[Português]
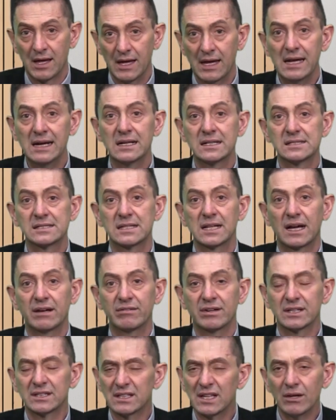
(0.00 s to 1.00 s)
Ele
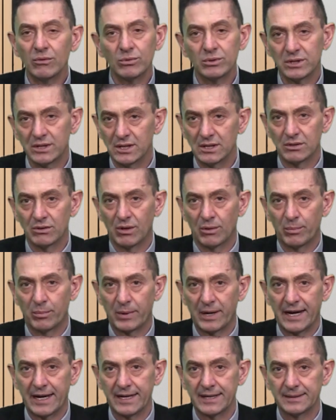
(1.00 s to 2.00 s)
estava tão unido ao
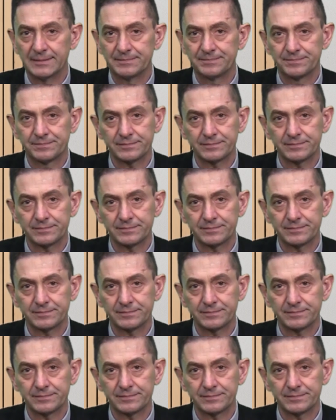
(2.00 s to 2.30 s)
Pai,